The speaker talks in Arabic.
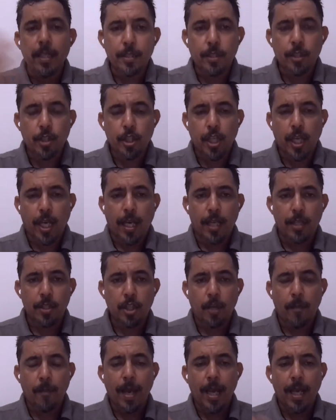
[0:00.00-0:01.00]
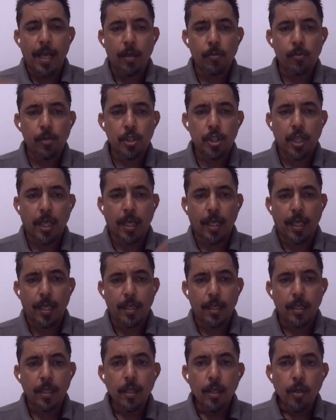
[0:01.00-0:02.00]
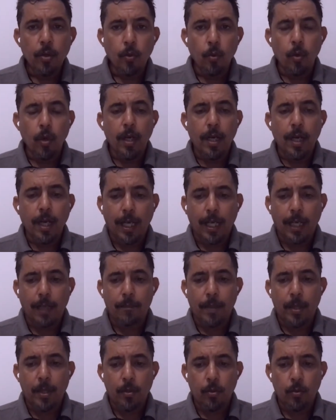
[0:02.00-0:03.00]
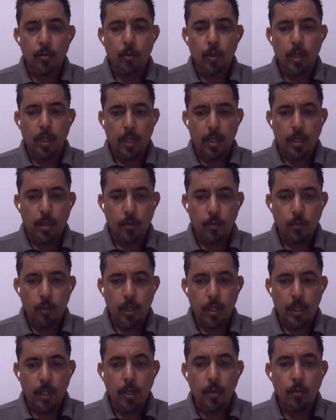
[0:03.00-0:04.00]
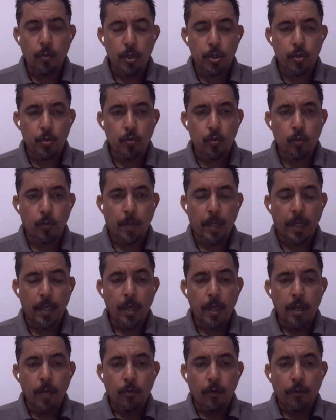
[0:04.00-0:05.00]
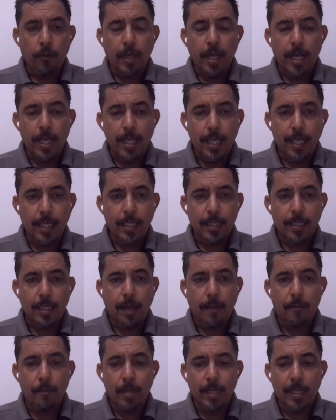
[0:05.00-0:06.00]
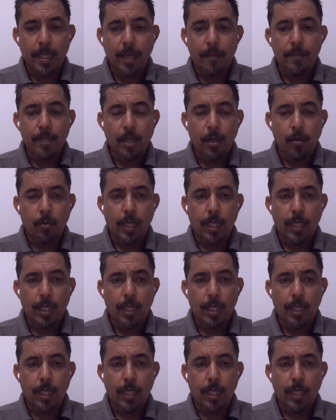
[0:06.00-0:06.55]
الاتجاهات شمالا وشرقا وغربا وجنوبا وفي هذا الخطاب بدا من